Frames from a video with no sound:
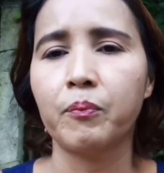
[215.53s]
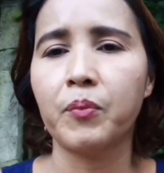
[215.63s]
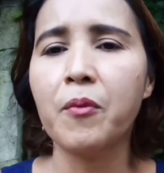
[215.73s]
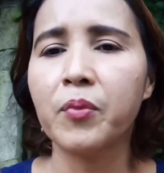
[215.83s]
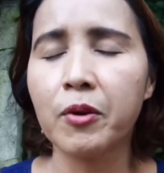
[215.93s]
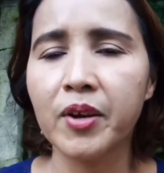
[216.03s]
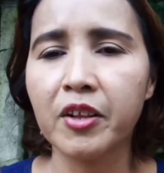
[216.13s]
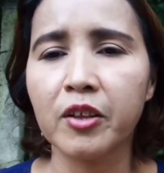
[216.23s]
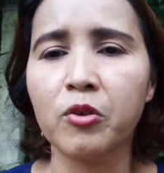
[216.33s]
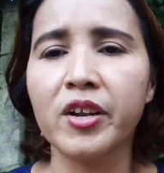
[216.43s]

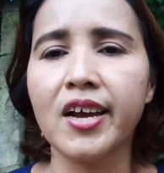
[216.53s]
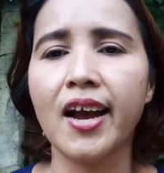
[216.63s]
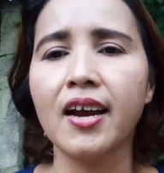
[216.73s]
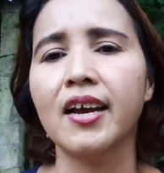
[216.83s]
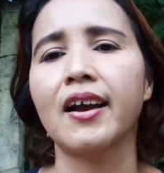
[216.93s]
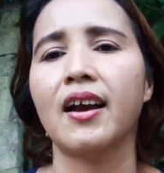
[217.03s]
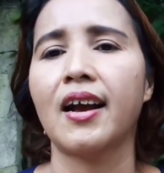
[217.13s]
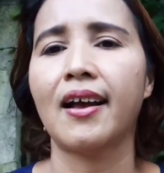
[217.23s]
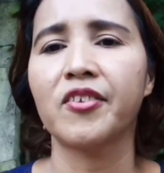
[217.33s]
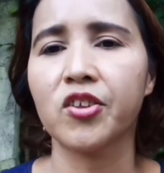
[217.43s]
pamprevent ito ng
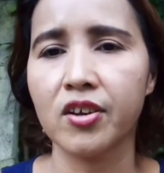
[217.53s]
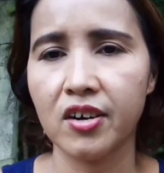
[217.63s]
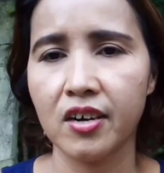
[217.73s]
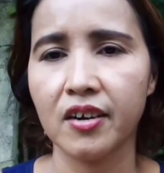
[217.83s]
cancer